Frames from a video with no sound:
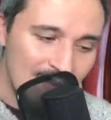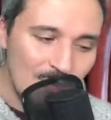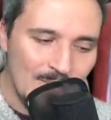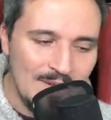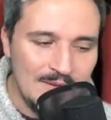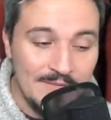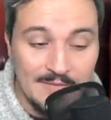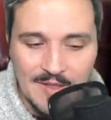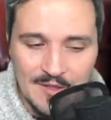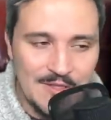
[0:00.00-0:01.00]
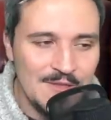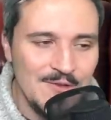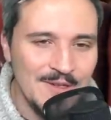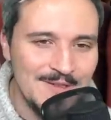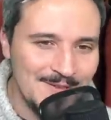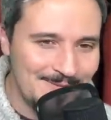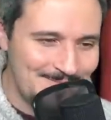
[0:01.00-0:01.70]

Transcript: l'épopée tragique du reste